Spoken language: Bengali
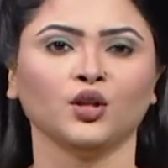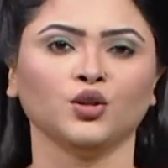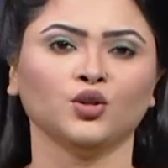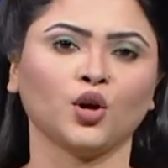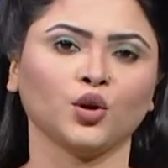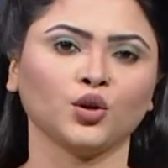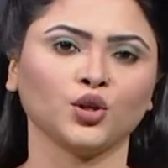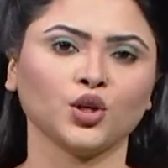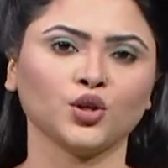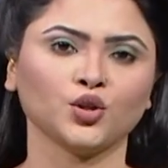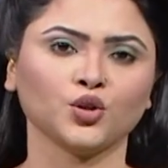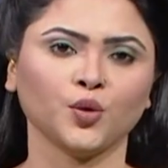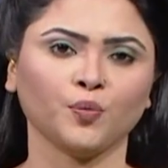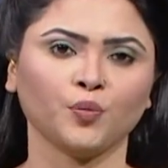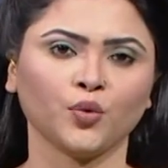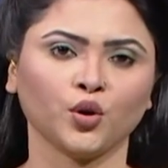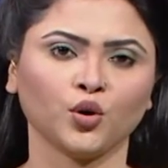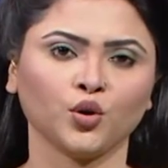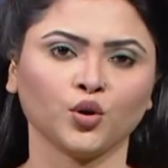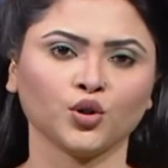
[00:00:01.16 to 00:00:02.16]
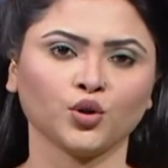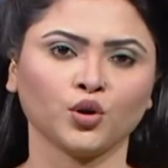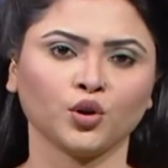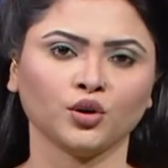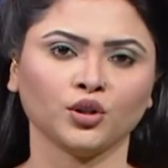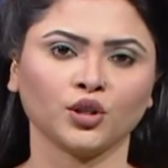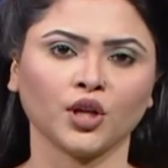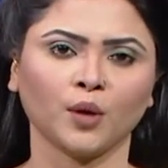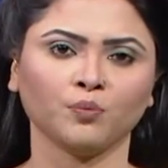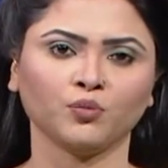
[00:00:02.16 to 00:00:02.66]
জনস্বাস্থ্য প্রকৌশল
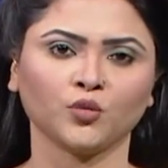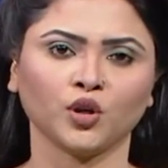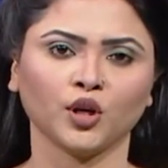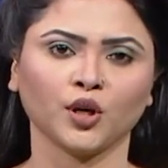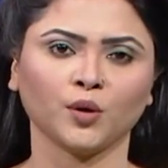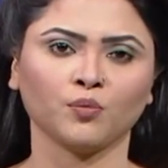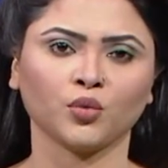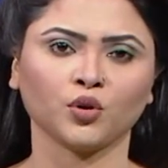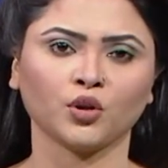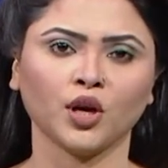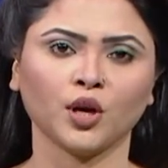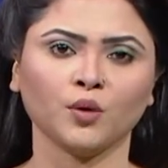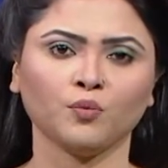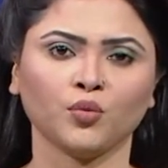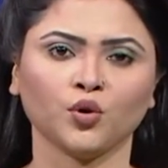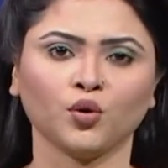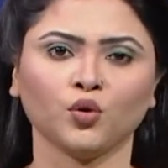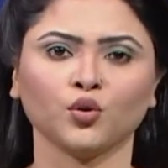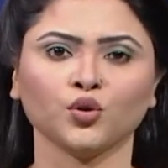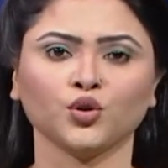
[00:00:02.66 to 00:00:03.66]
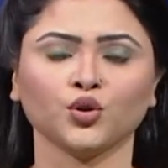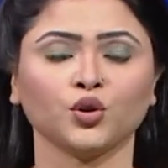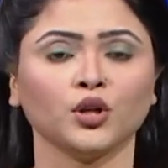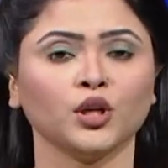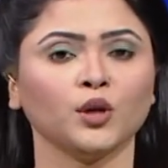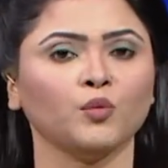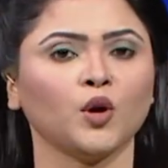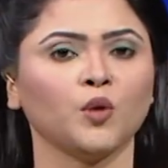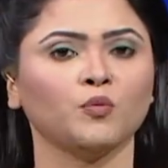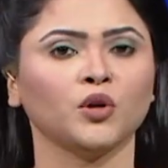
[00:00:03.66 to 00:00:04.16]
দপ্তরের প্রধান প্রকৌশলী
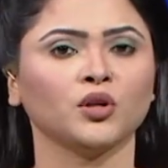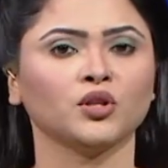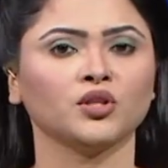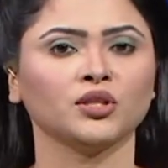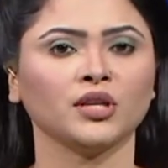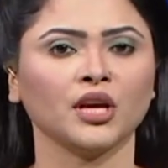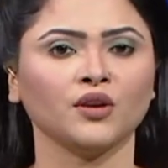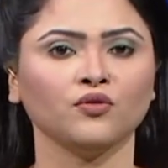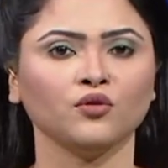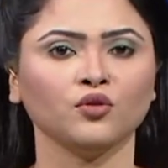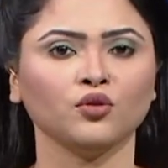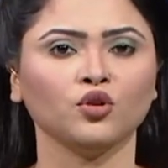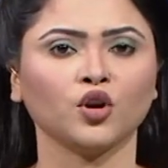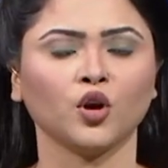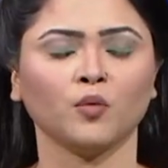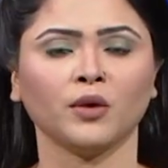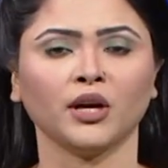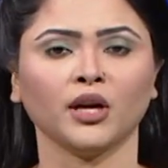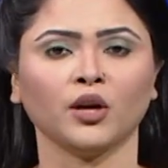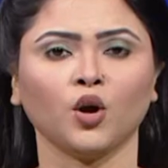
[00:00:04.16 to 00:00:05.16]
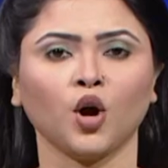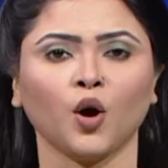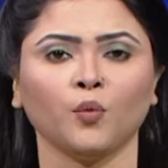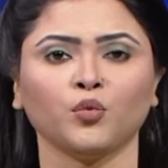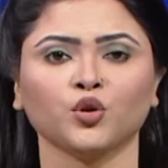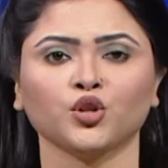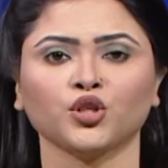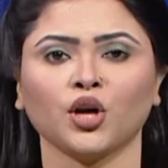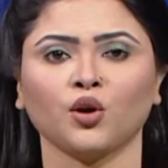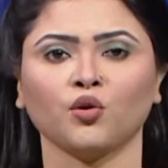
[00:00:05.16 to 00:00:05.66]
মোহাম্মদ সাইফুর রহমানের
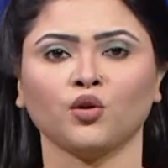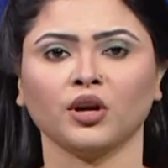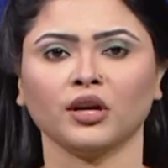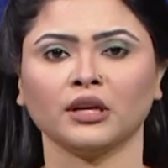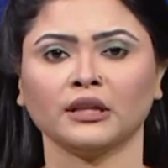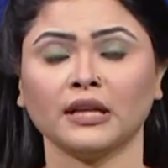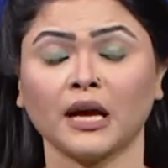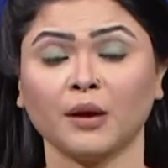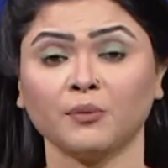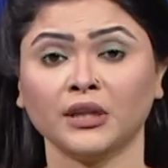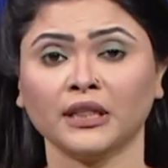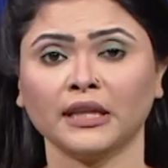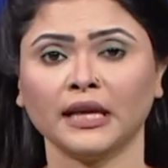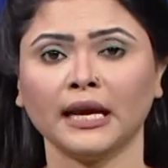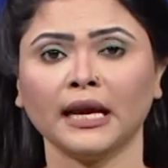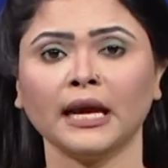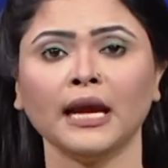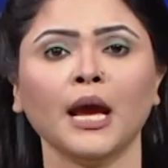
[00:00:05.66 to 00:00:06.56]
অপসারণের দাবিতে